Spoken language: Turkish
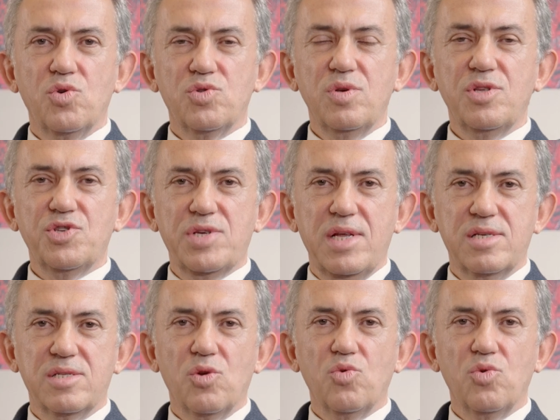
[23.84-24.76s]
gözün
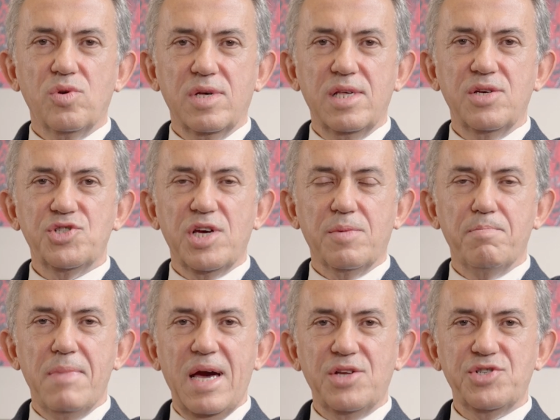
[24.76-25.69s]
içerisine uygulanacak
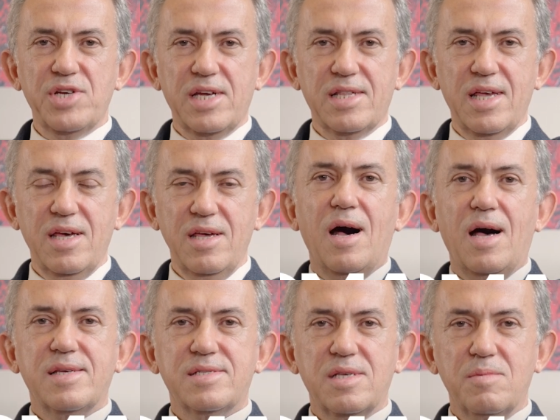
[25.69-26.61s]
mercekte
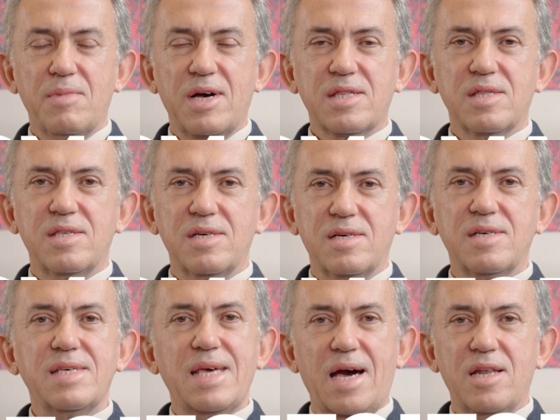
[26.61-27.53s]
astigmatlı
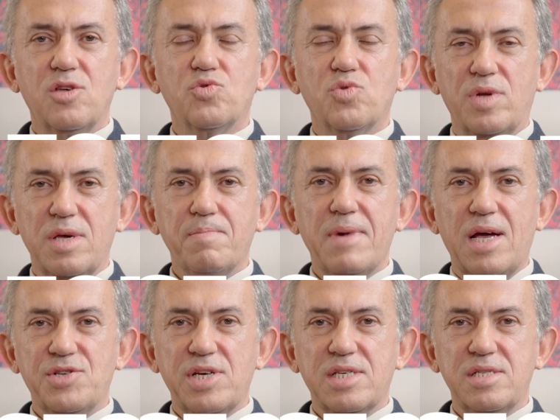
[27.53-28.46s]
yani torik
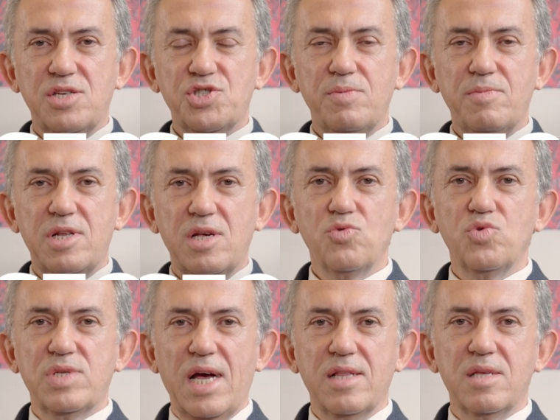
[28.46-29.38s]
mercek seçimiyle
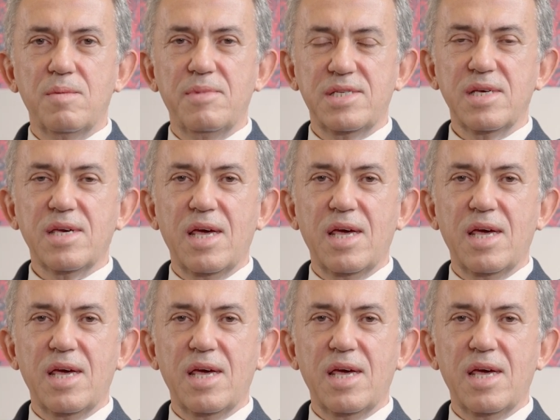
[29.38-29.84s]
düzeltilmesi